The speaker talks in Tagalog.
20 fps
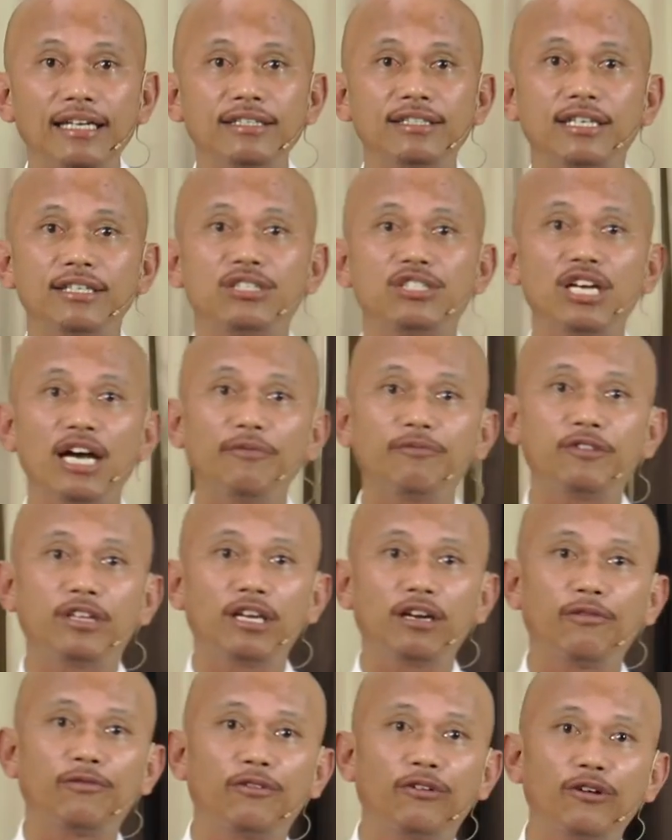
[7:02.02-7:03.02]
sa
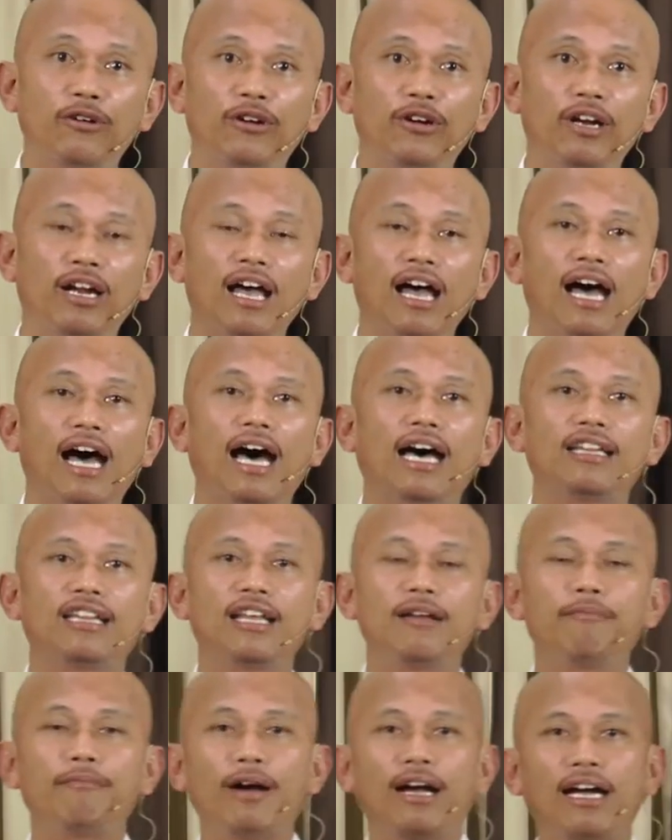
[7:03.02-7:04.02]
chapter 4,
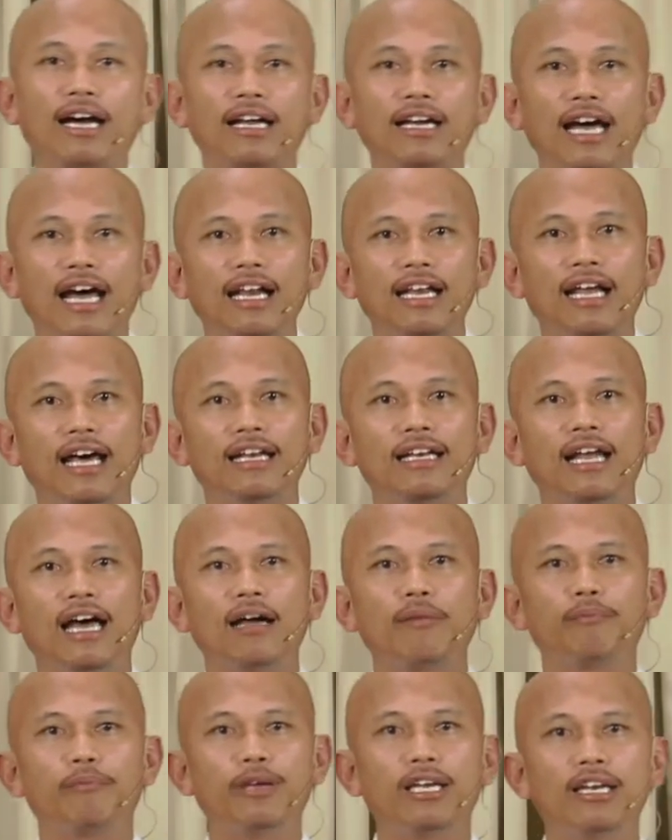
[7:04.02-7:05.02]
ating pag-aralan
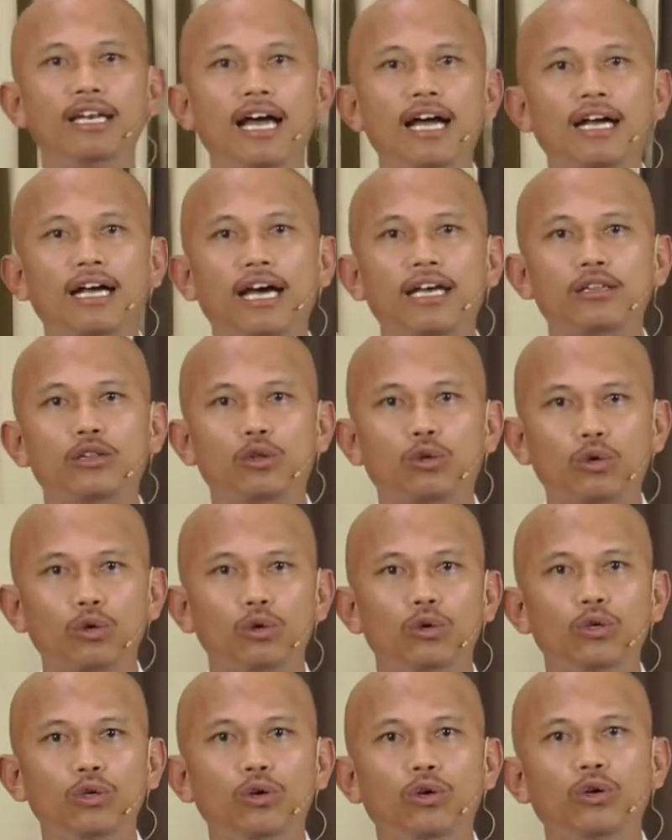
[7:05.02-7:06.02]
ang
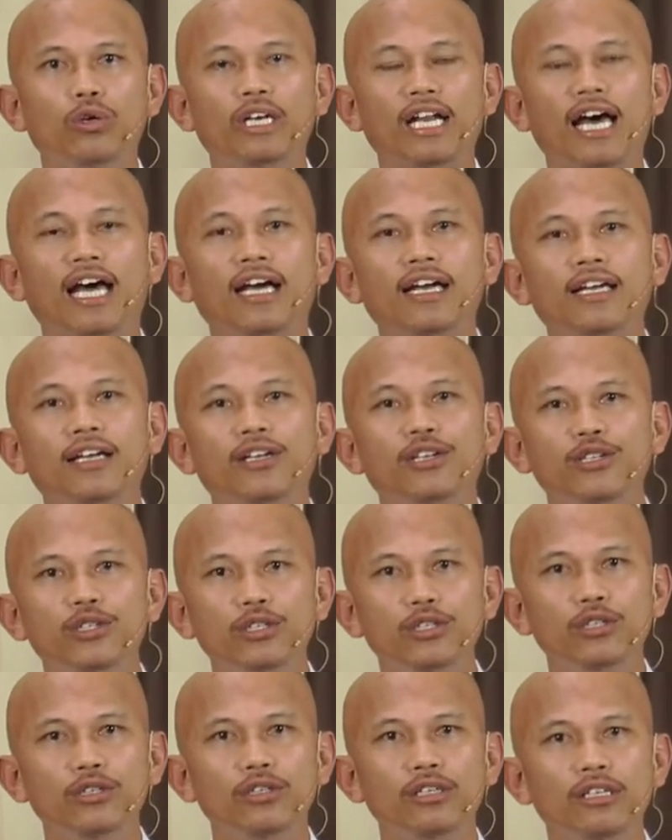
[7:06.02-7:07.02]
pinaka-trono ng
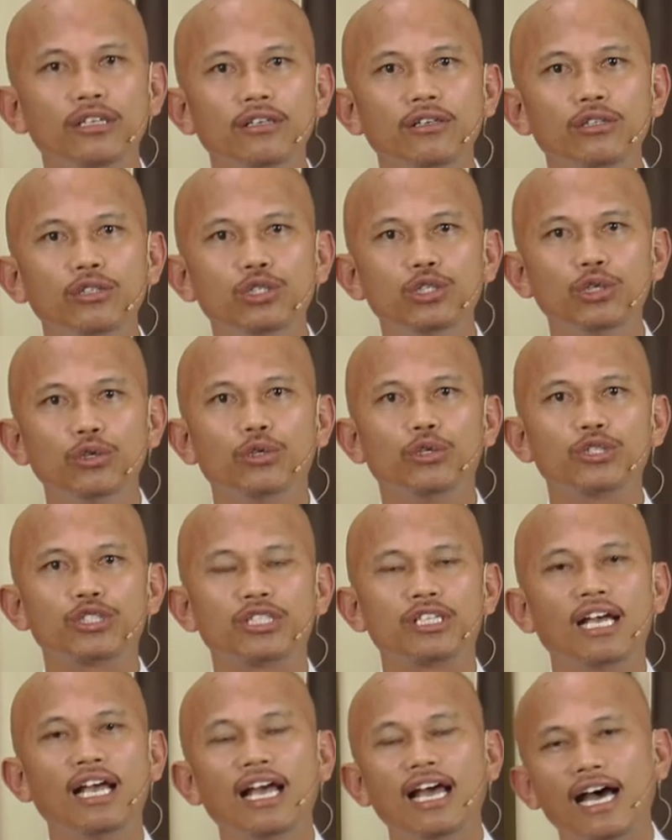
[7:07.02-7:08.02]

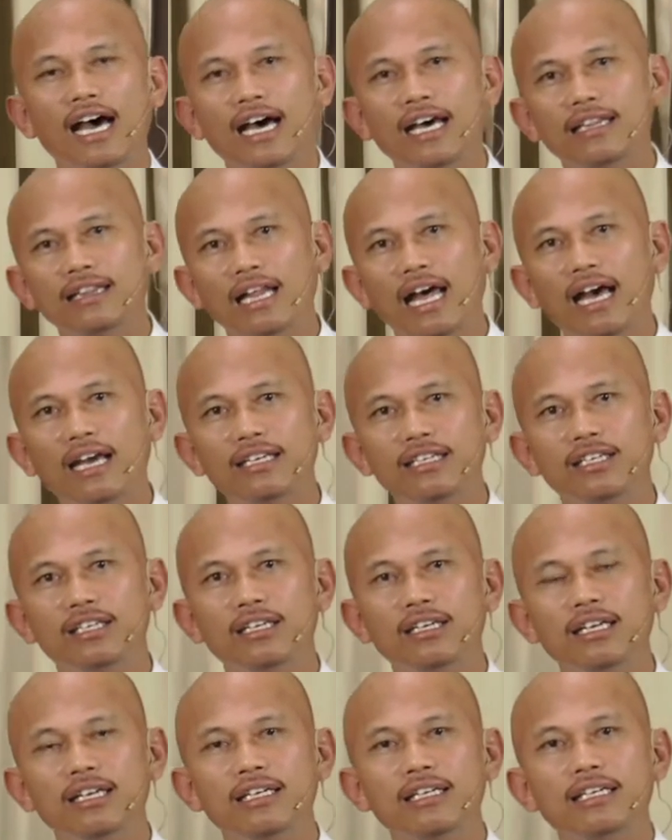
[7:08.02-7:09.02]
Diyos at ang
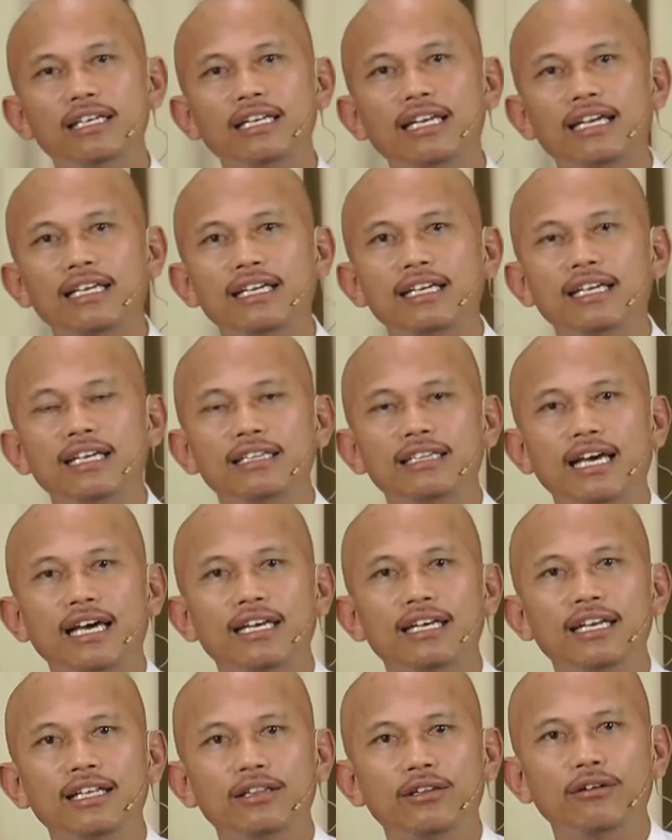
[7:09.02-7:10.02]
nakikita
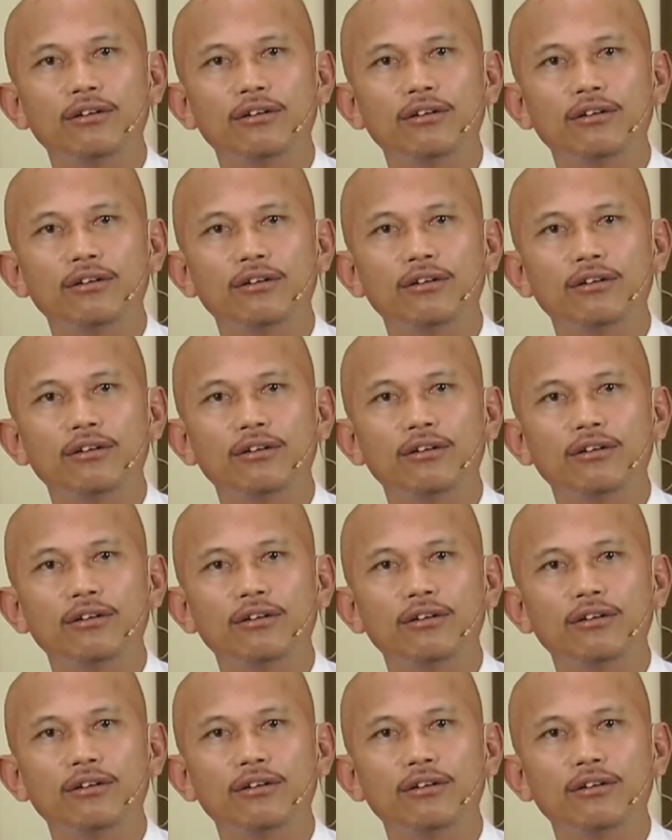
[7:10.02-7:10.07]
dito